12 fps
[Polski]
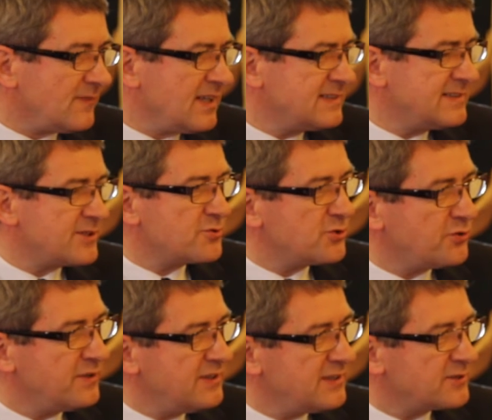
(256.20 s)
z naszą
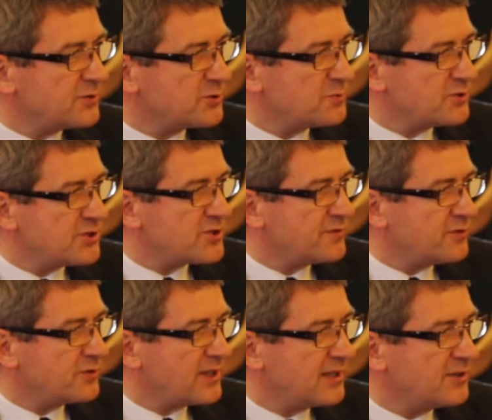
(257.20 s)
Świdnicą, z
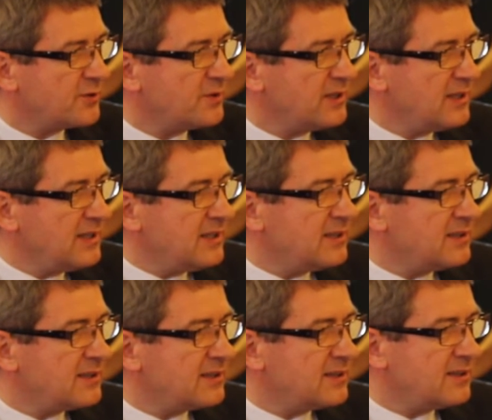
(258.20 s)
Młodzieżową Radą
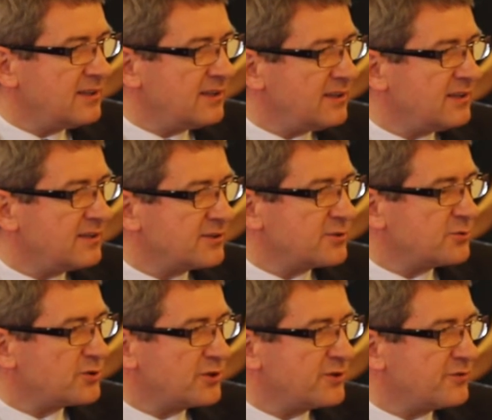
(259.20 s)
y, i to są
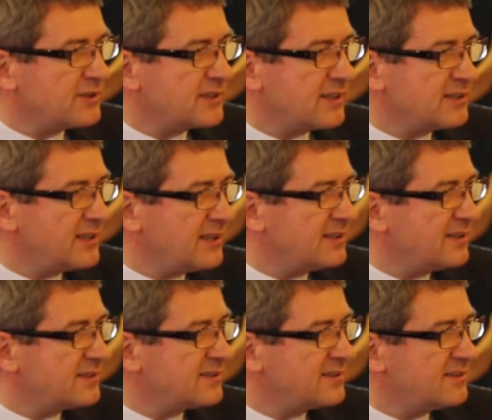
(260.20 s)
środowiska, gdzie ja
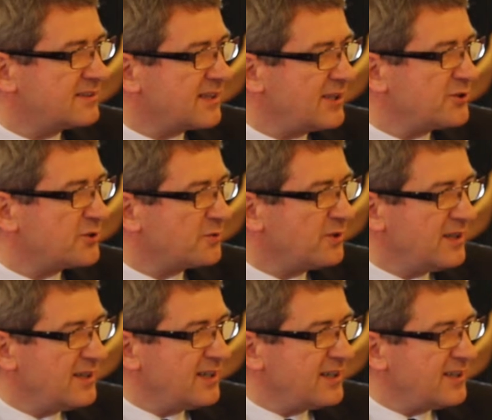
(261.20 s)
z, z chęcią
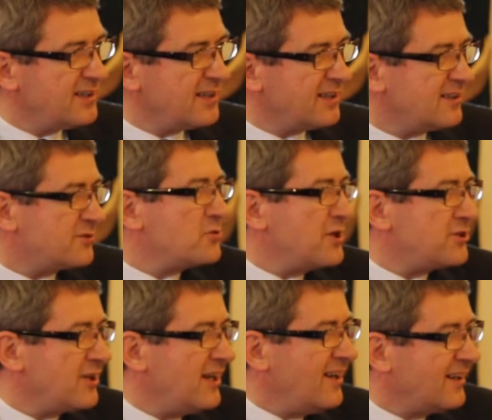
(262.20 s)
idę, czuję się